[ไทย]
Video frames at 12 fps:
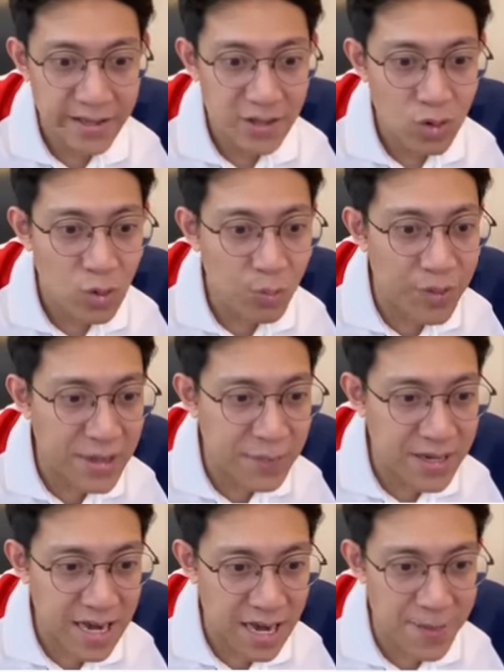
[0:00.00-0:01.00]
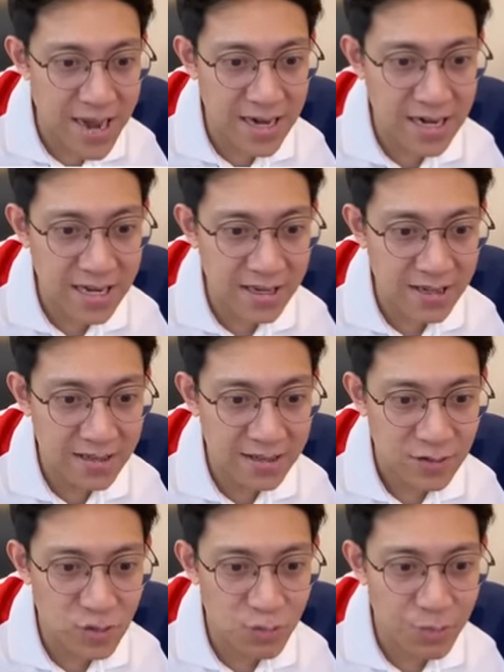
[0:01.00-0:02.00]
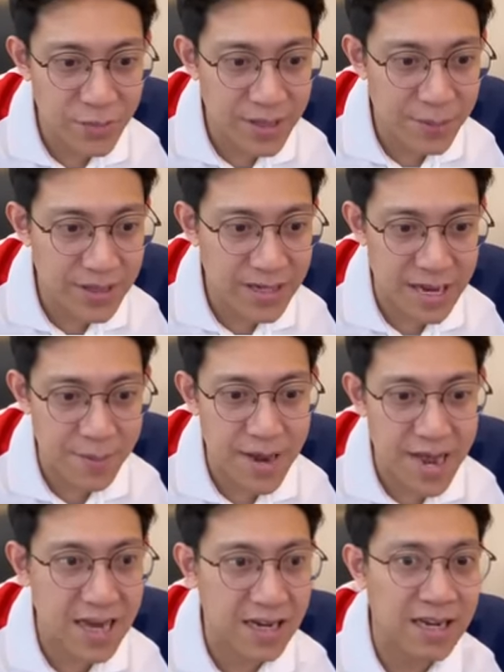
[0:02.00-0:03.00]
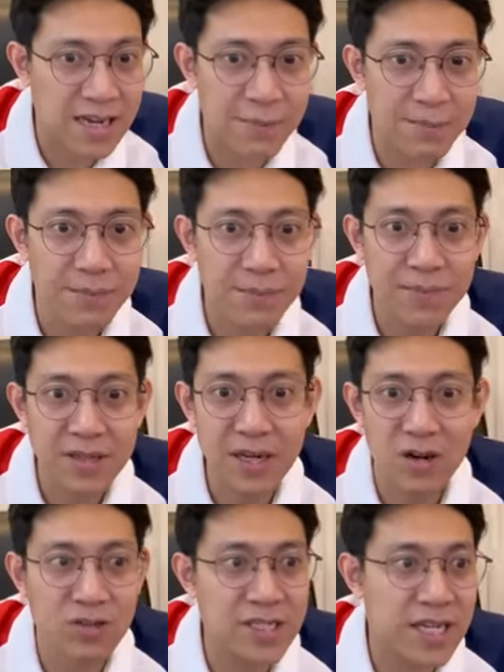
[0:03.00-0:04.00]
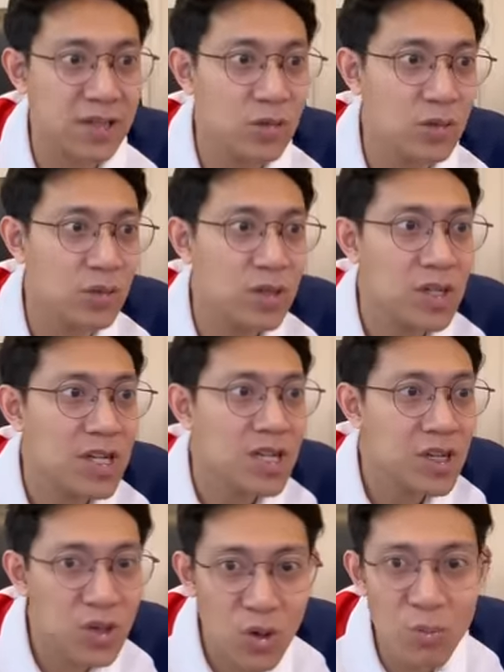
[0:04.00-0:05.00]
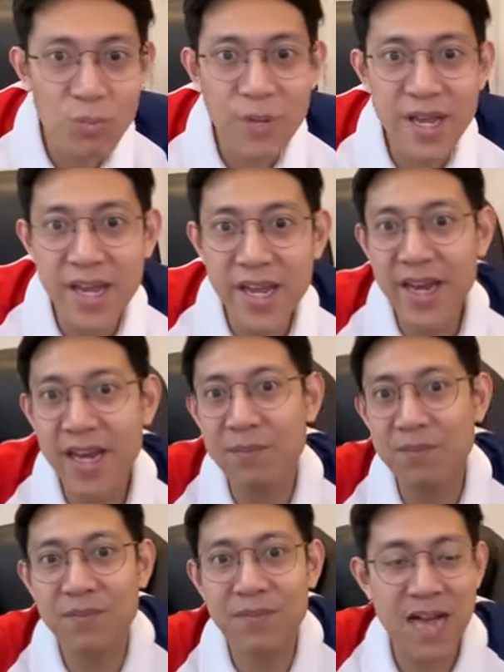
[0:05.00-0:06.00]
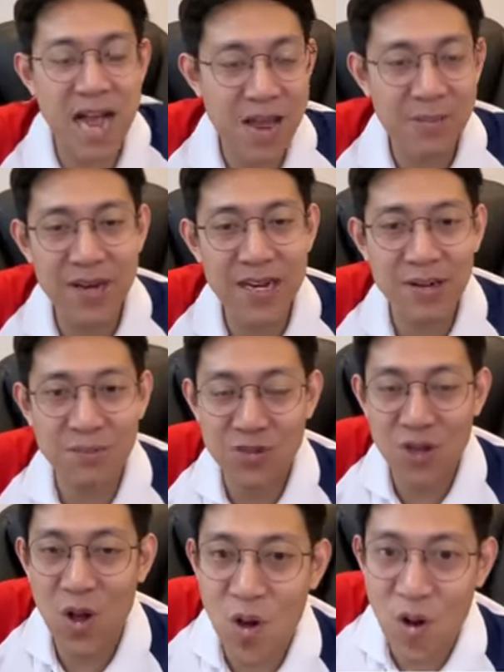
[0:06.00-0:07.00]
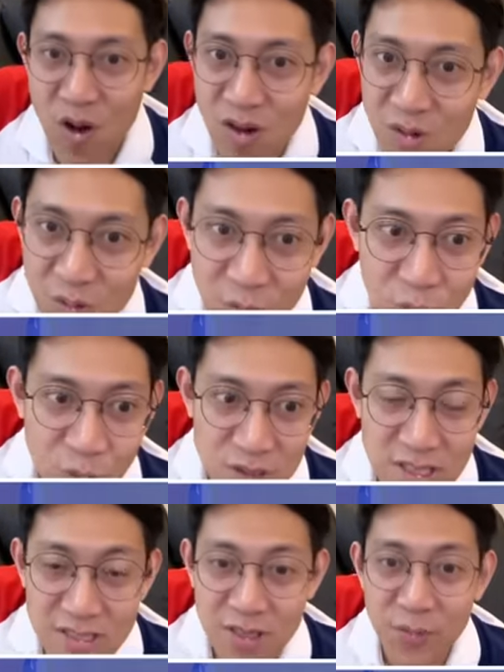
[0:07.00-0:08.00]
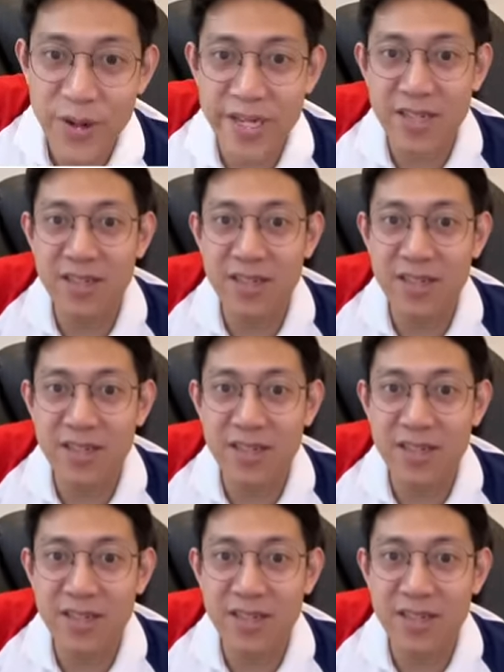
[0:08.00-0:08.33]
กลุ่ม B มีใครบ้างล่ะกลุ่ม B มีใครบ้างนะครับเดี๋ยวลองเช็คดูกลุ่ม B ครับใครเป็นอันดับสองโอ้โหเจอสวิต